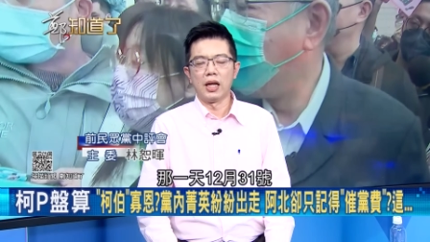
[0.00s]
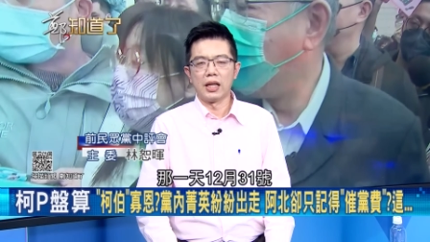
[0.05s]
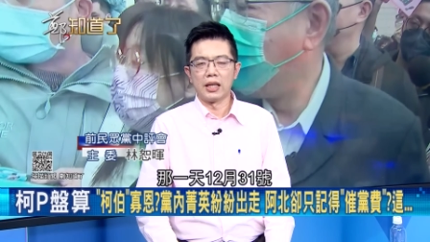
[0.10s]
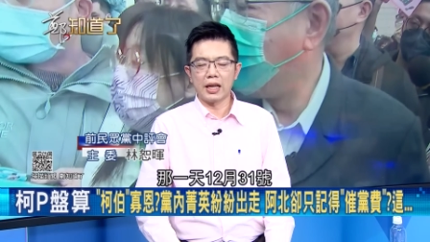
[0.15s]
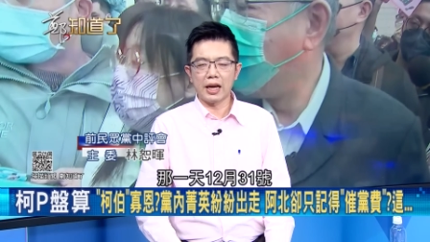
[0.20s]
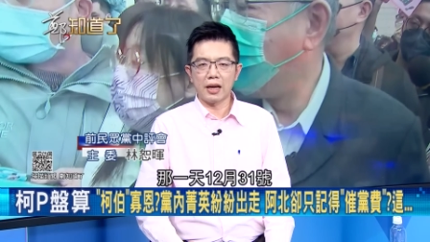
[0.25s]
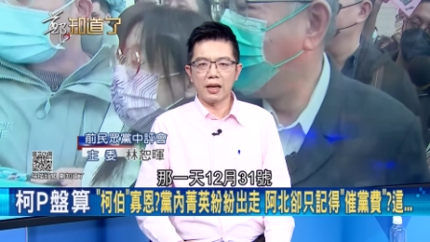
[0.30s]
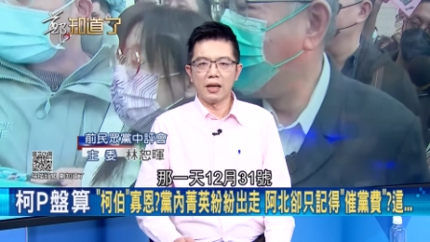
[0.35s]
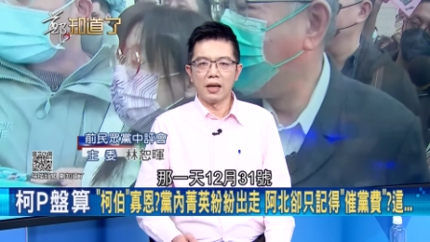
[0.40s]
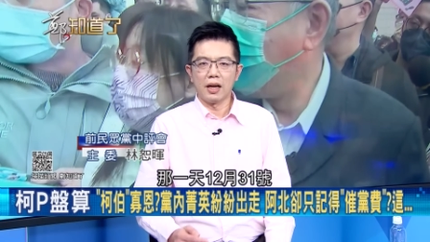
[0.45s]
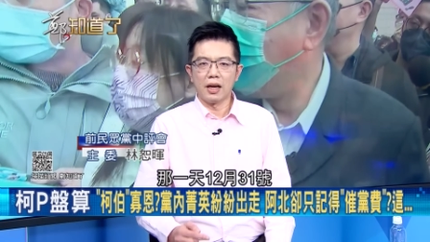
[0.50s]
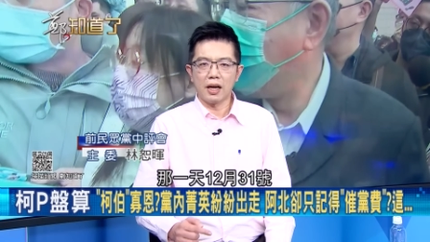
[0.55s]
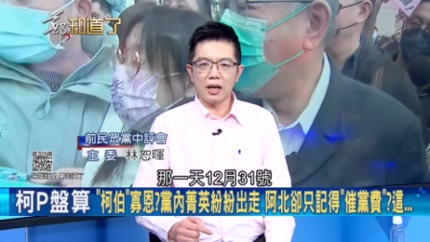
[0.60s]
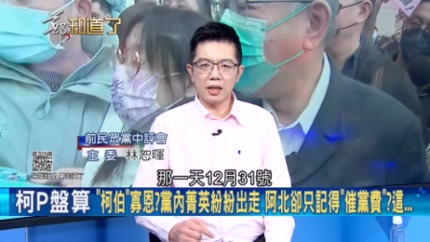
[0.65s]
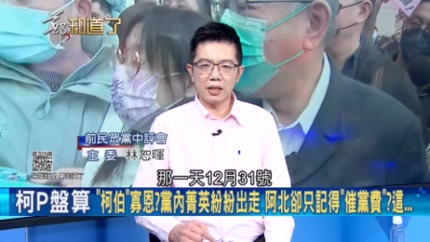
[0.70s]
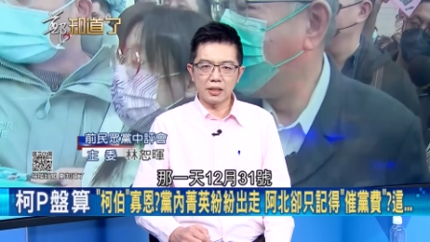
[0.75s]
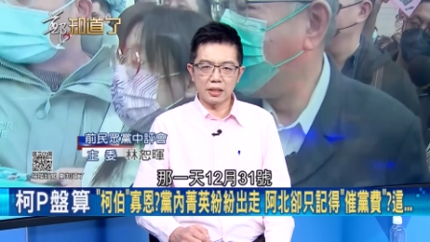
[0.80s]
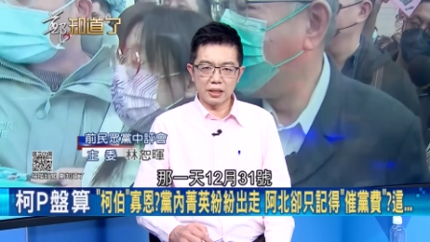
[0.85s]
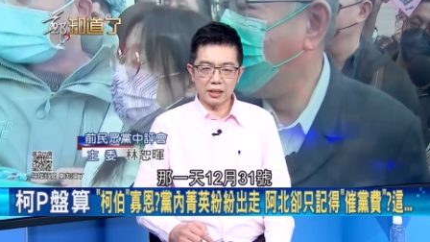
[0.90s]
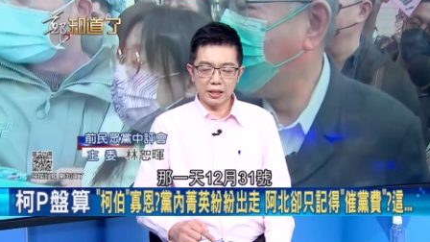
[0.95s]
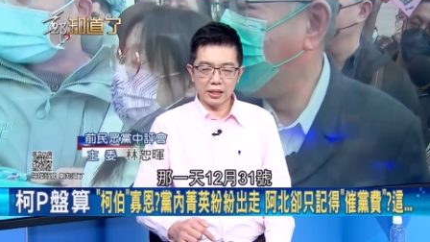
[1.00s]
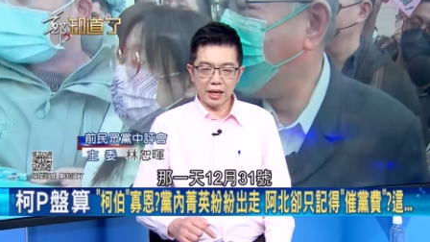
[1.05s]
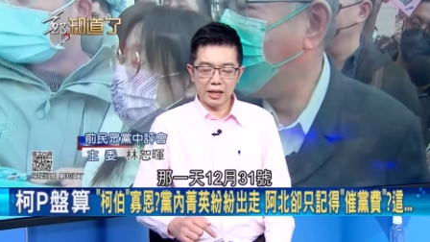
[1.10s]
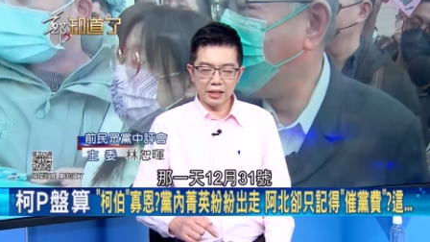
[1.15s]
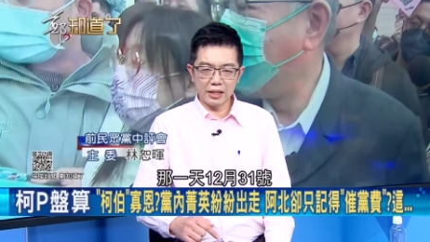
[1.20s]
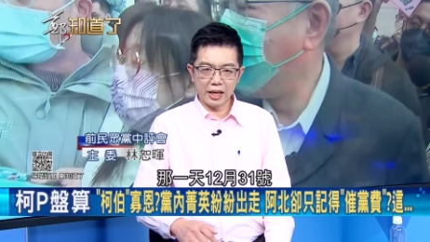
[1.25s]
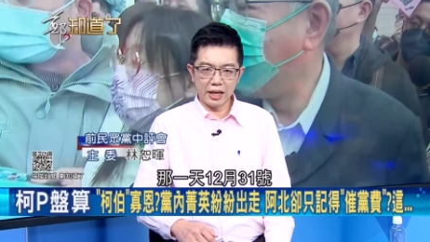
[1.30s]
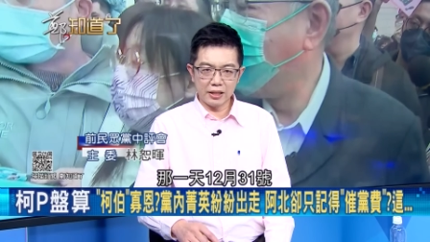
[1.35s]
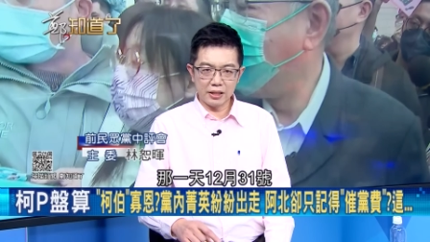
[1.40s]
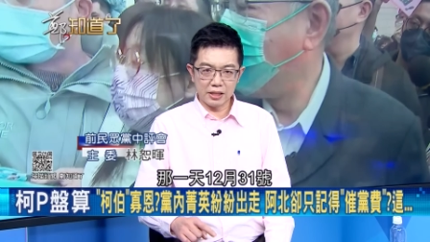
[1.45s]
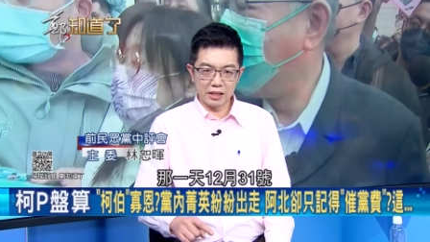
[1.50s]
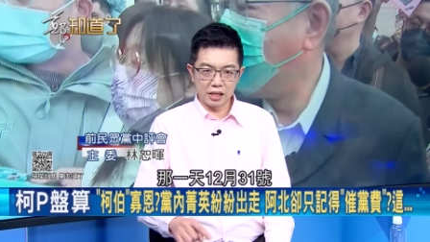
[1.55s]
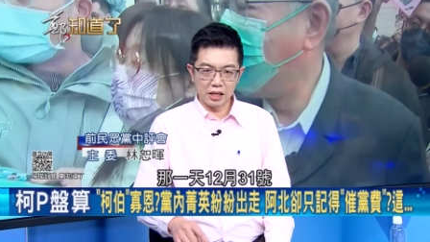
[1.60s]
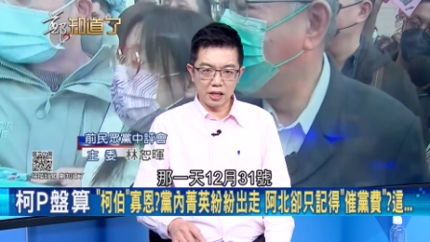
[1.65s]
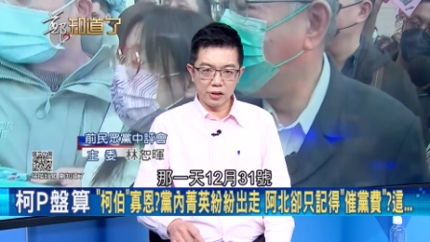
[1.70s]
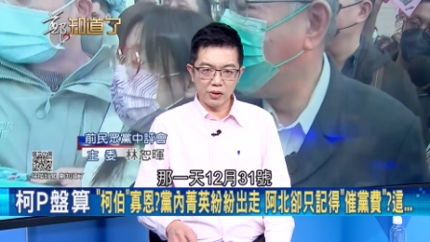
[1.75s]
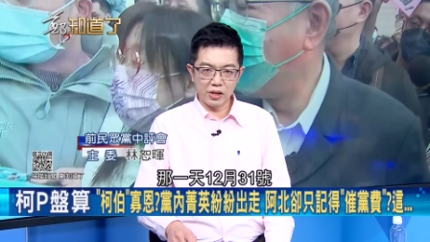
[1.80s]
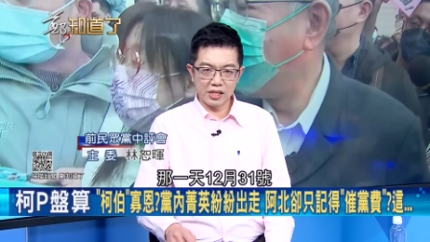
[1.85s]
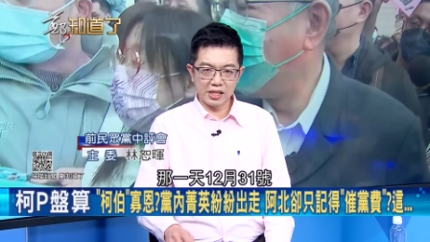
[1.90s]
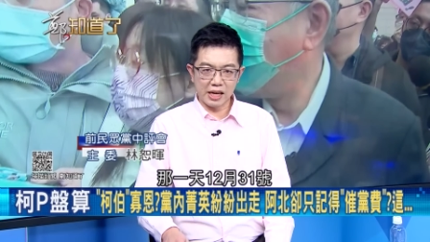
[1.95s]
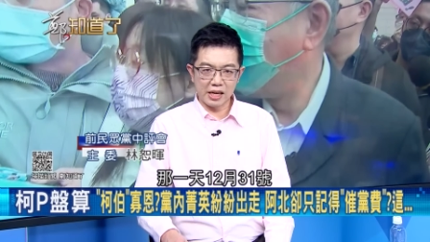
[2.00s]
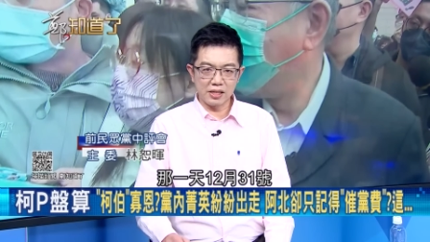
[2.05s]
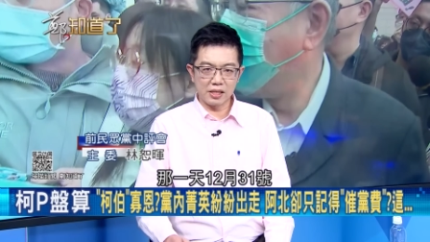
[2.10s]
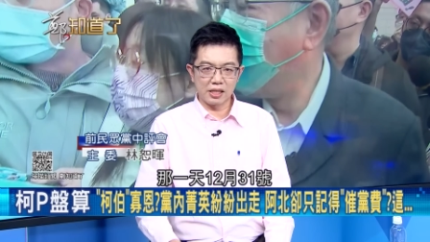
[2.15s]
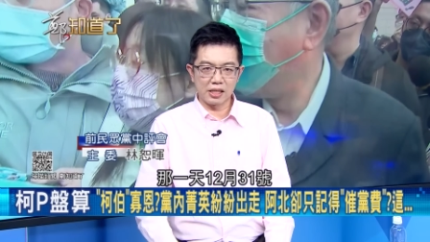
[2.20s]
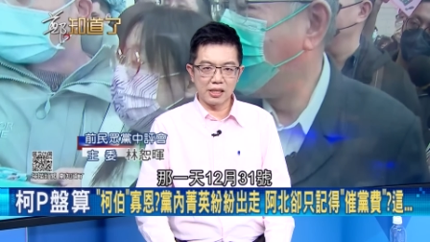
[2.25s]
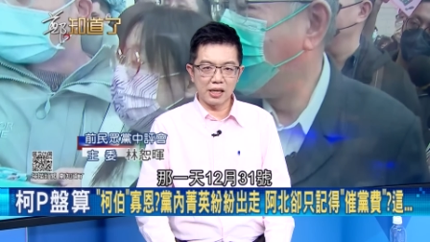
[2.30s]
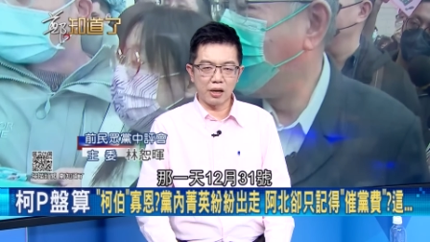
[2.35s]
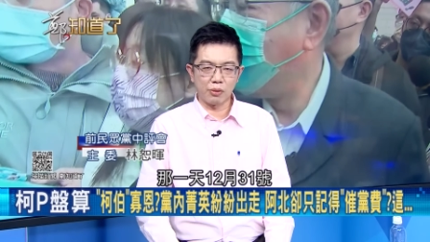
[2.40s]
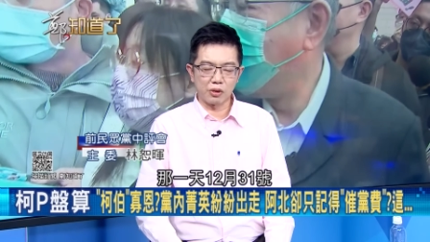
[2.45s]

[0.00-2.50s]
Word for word: 那二那一天十二月三十一号，